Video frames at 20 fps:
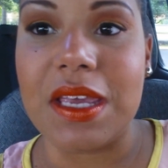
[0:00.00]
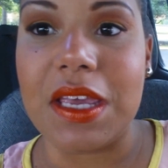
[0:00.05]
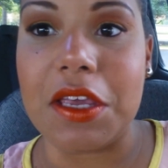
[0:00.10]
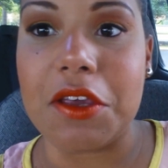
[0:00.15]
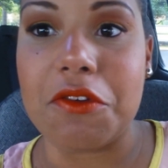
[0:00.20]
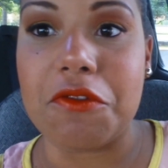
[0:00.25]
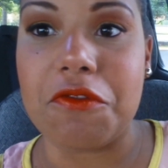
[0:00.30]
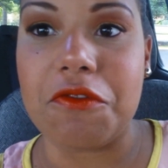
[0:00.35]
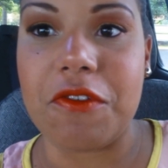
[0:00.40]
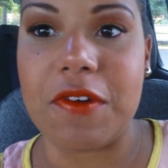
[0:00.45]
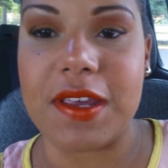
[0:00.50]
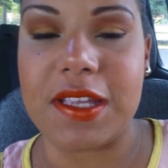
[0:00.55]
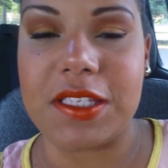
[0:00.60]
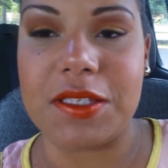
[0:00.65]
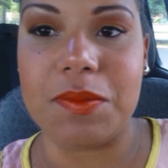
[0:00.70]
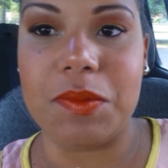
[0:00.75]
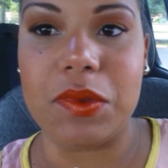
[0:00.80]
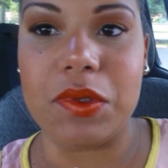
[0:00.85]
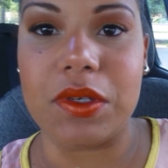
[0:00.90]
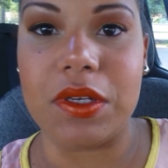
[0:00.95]
en
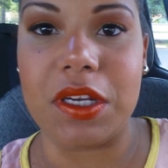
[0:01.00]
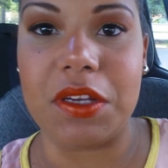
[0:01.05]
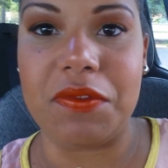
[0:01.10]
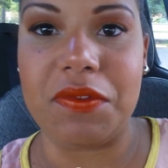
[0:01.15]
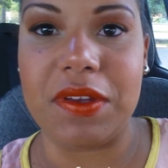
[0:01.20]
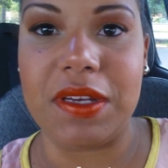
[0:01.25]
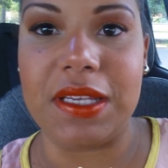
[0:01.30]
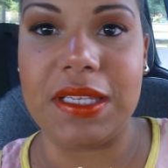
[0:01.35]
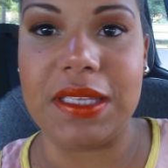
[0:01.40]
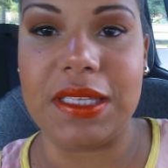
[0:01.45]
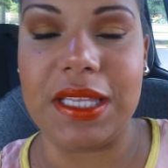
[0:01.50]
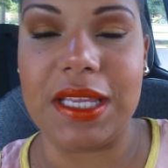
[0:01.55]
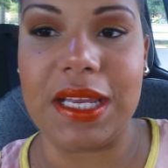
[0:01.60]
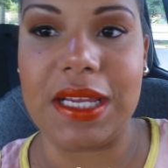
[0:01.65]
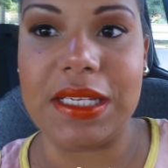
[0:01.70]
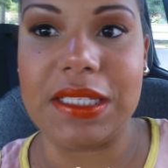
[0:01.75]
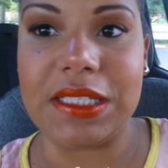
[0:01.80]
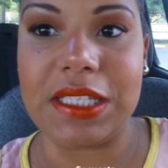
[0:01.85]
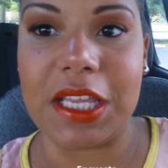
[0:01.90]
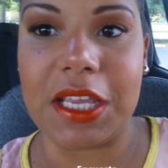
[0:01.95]
Facebook referente
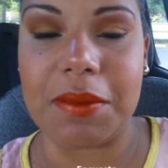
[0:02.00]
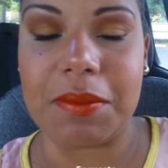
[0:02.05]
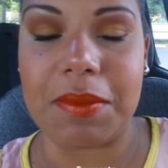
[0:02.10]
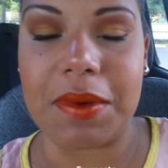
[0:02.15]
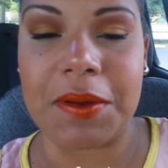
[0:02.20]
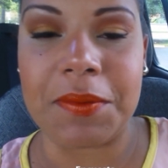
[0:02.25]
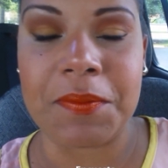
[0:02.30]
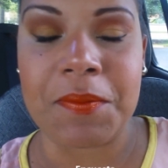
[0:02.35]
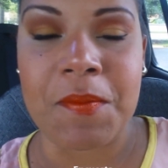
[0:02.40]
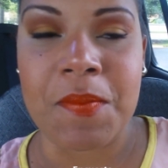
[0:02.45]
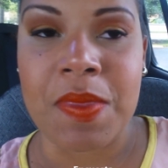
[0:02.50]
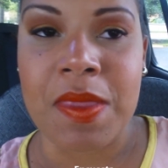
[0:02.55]
al tema.